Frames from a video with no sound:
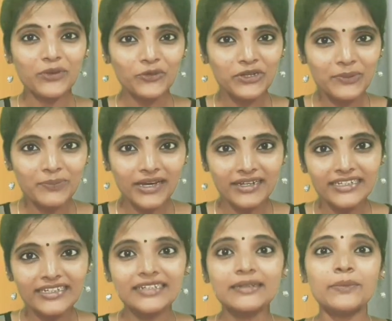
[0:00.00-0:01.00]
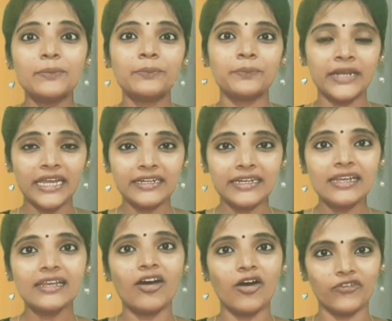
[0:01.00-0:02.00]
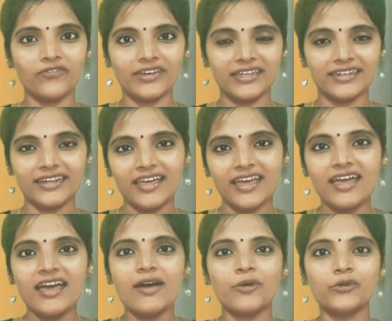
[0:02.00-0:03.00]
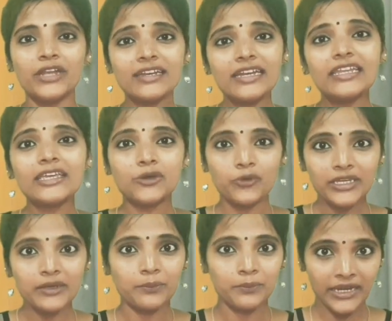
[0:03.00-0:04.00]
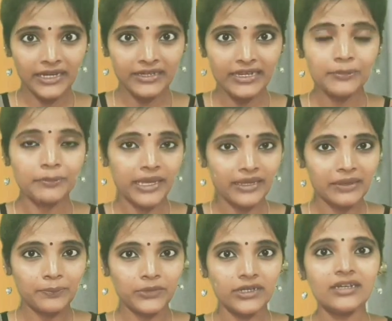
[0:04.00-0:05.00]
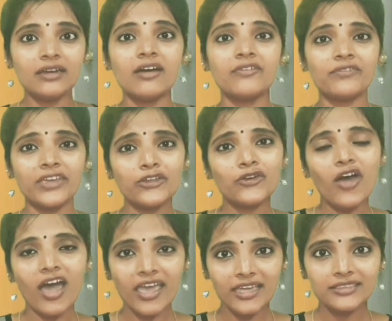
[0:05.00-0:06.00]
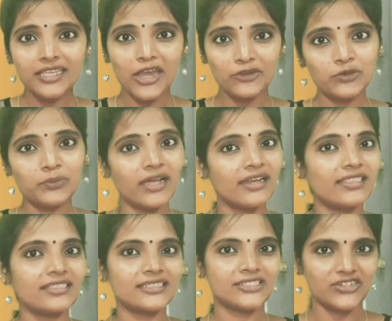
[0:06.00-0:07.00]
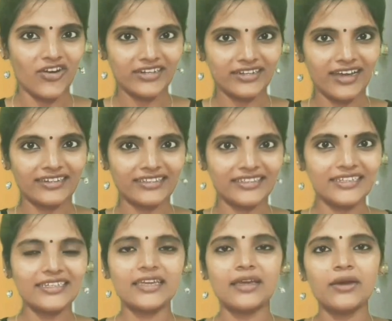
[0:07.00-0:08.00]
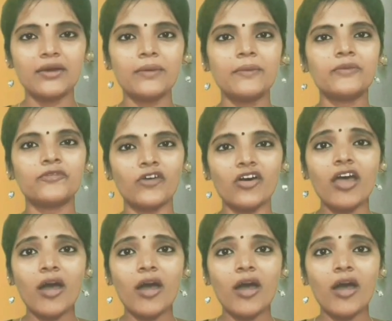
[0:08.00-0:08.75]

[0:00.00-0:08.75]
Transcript: பியூட்டி பார்லர் பிரைடல் ஆஃபர் உடனடி குயிக் பிரைடல் மேக்கப்க்கு வெறும் ஆயிரத்தி இருந்து ஸ்டார்ட் ஆகுது ஃபார்